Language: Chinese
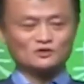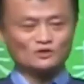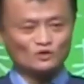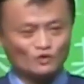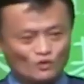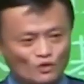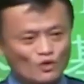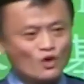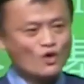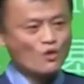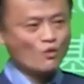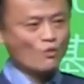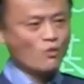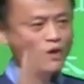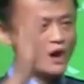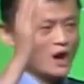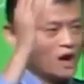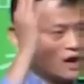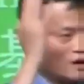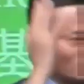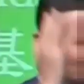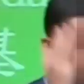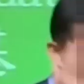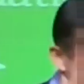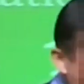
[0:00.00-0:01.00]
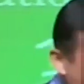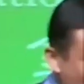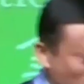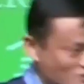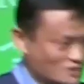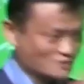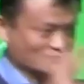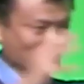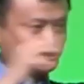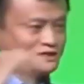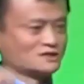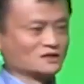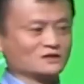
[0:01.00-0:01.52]
成功，王五又
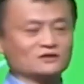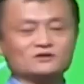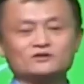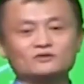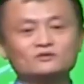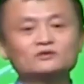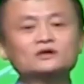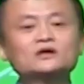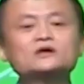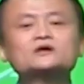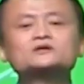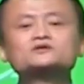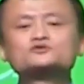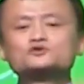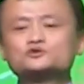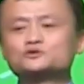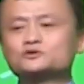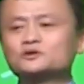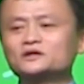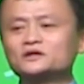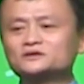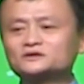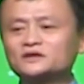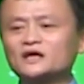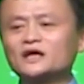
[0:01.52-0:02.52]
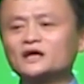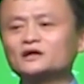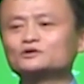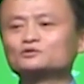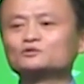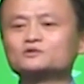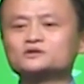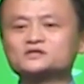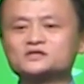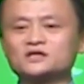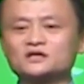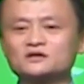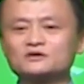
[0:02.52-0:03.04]
怎么成功。学了太
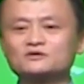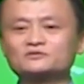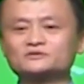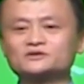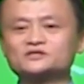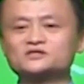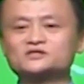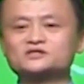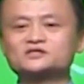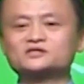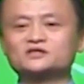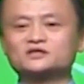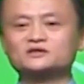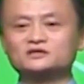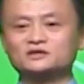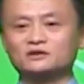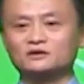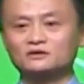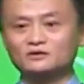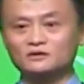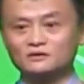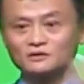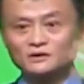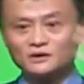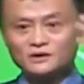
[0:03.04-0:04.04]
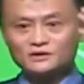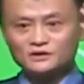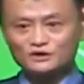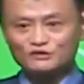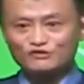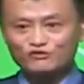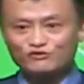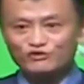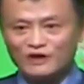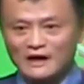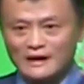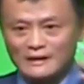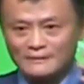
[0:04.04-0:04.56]
多成功的事情以后，
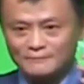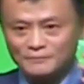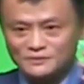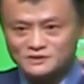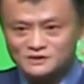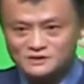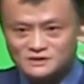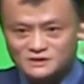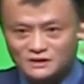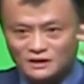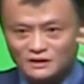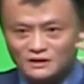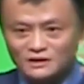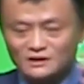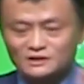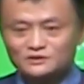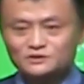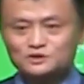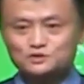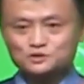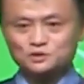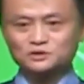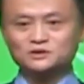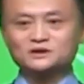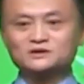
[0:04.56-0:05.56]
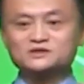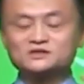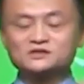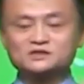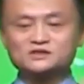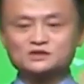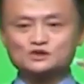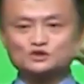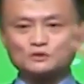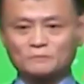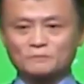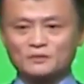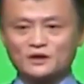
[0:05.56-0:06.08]
你反而不知道，你觉得自
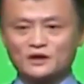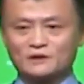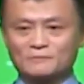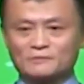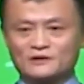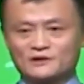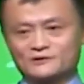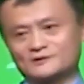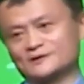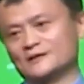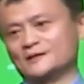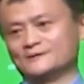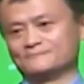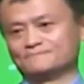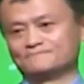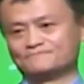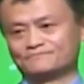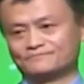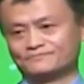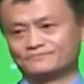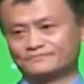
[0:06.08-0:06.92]
己就飘飘然。